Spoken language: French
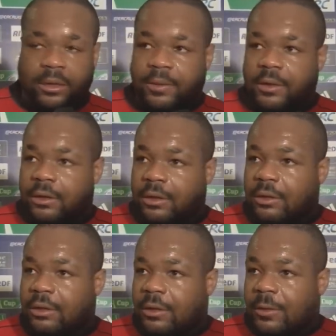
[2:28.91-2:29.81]
Il y avait,
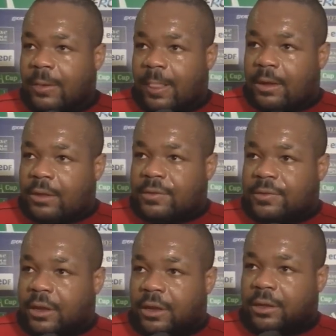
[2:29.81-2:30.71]

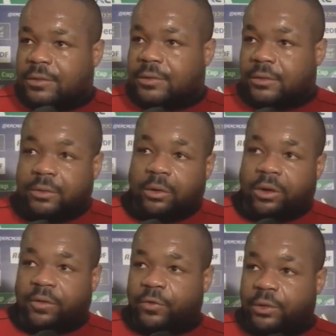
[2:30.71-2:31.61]
euh, un,
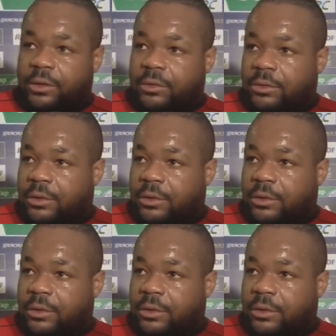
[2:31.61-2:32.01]
on, l'a vu, hein,